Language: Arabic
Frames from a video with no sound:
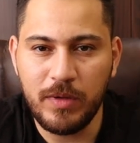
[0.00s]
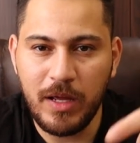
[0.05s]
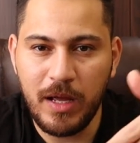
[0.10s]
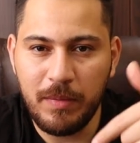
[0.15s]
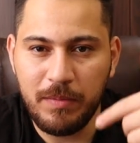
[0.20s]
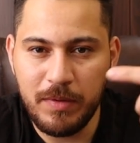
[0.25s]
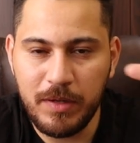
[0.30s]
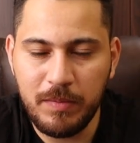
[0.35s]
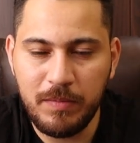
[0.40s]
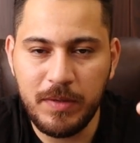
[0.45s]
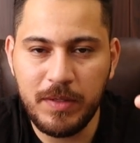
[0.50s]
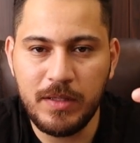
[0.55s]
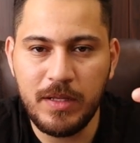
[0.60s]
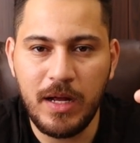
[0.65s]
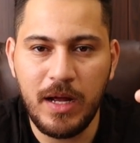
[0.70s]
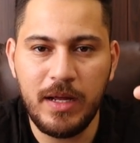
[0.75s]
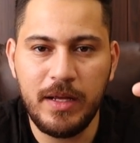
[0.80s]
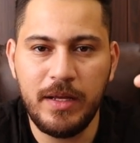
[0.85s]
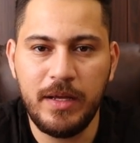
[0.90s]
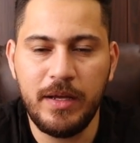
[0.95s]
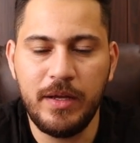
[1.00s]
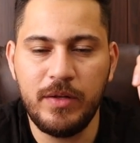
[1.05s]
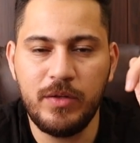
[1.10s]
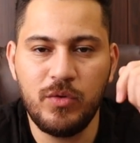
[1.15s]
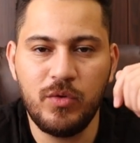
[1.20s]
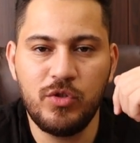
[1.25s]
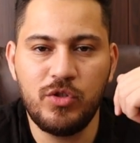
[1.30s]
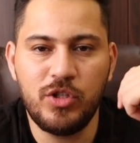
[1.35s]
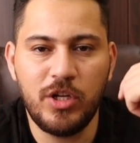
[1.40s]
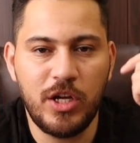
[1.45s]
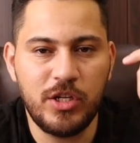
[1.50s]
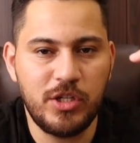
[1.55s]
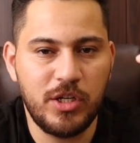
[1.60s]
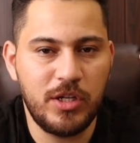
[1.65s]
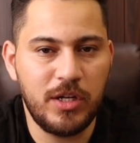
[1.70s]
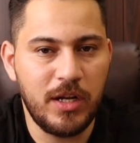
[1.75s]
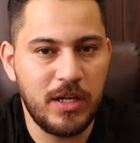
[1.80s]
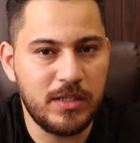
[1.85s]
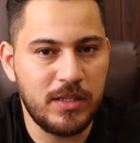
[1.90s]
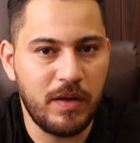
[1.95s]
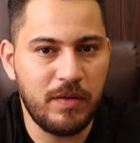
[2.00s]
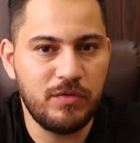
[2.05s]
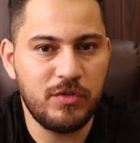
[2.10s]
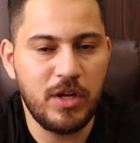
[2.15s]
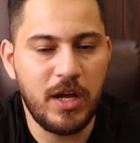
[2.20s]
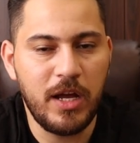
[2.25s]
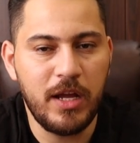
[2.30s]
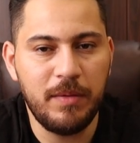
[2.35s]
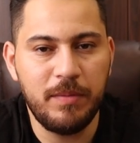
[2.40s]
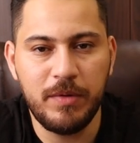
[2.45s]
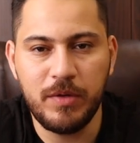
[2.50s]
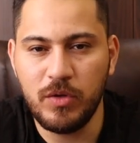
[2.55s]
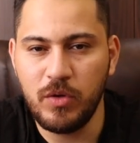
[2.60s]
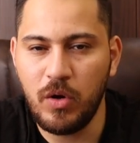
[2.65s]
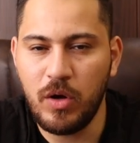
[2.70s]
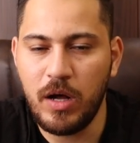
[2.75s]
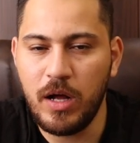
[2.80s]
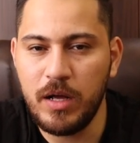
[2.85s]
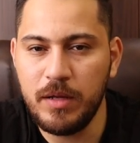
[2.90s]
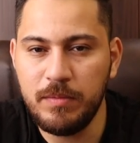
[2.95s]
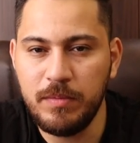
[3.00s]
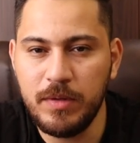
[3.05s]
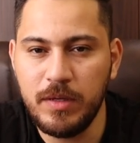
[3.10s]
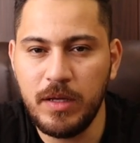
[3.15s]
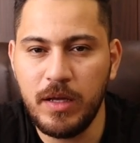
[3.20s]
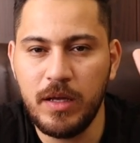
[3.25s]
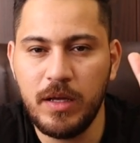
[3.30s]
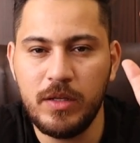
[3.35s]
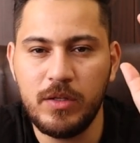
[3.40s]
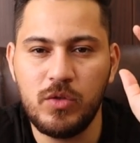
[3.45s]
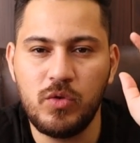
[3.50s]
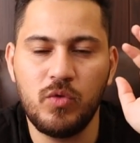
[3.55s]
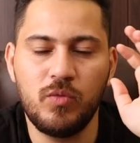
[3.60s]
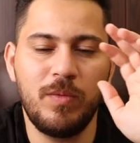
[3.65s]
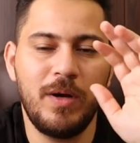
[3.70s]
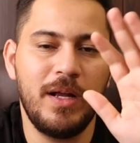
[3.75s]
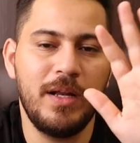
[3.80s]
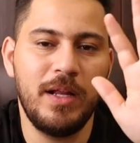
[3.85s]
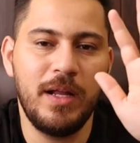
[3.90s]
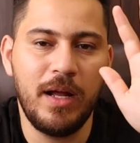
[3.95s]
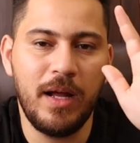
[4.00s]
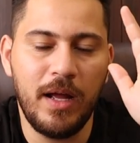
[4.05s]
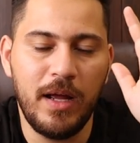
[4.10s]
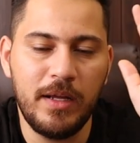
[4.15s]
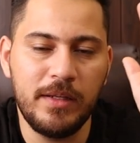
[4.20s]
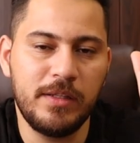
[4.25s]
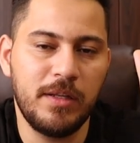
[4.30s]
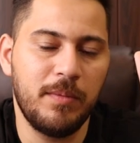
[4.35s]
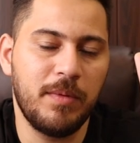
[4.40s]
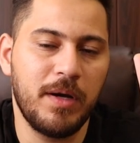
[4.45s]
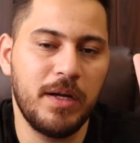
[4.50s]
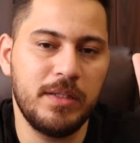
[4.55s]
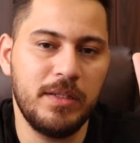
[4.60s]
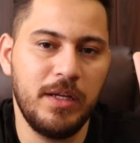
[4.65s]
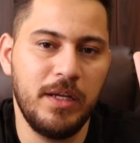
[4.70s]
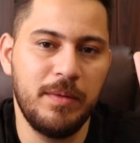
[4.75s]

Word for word: إياه بالبداية إنه الشاشة للأسف جاية من نوع اي بي اس وما عليها أي طبقة